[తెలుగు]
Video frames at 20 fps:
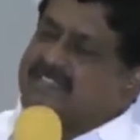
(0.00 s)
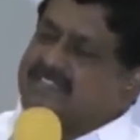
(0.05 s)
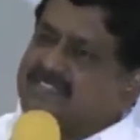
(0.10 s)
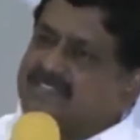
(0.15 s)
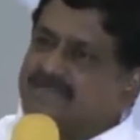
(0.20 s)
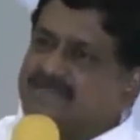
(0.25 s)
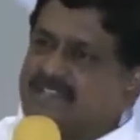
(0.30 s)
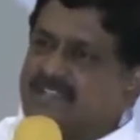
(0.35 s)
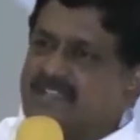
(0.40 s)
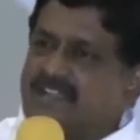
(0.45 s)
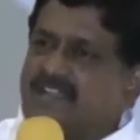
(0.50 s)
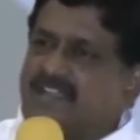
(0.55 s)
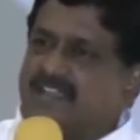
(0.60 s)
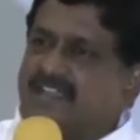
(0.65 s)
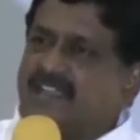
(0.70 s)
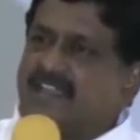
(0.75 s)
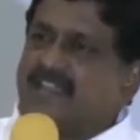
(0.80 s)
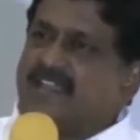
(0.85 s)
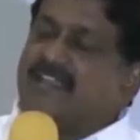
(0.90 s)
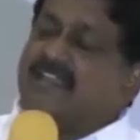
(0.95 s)
లేక చీఫ్
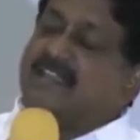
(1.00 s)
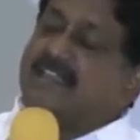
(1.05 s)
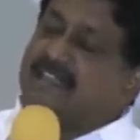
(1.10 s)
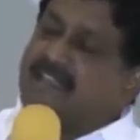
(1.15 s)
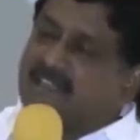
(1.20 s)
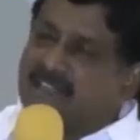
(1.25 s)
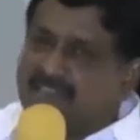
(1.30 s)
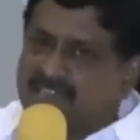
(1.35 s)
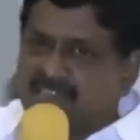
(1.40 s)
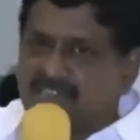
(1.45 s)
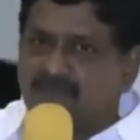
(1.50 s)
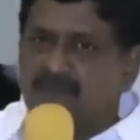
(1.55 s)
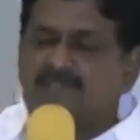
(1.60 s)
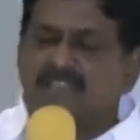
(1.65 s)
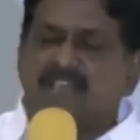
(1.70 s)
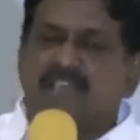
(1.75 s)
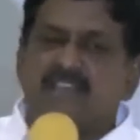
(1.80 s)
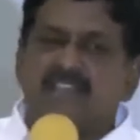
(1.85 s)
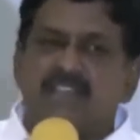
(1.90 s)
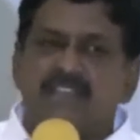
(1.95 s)
సెక్రటరీ గారిని అడిగారా నీలం
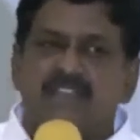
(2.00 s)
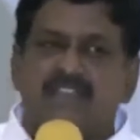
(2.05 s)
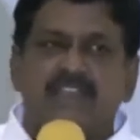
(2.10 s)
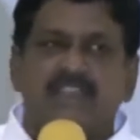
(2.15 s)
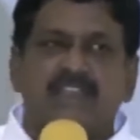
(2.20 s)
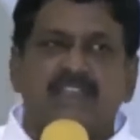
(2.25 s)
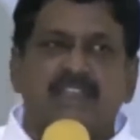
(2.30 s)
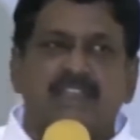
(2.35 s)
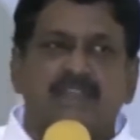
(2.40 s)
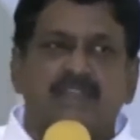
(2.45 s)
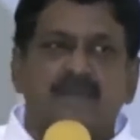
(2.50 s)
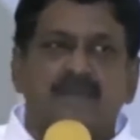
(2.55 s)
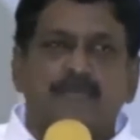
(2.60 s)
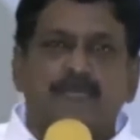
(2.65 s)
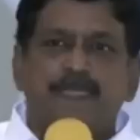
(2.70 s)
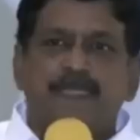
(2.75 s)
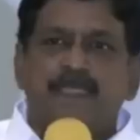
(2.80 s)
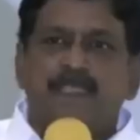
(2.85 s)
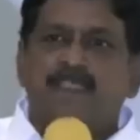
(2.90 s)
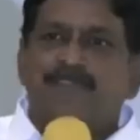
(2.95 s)
సహానిని అడిగారా
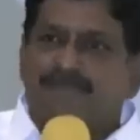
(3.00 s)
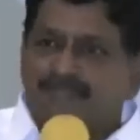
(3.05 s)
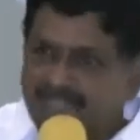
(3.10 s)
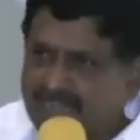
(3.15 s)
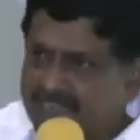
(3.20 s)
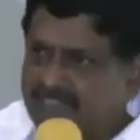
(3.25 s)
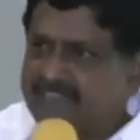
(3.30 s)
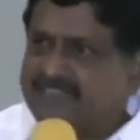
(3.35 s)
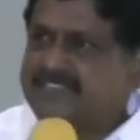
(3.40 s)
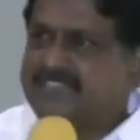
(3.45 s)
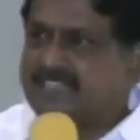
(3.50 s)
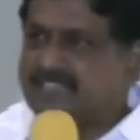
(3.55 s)
ఫైల్ ఏం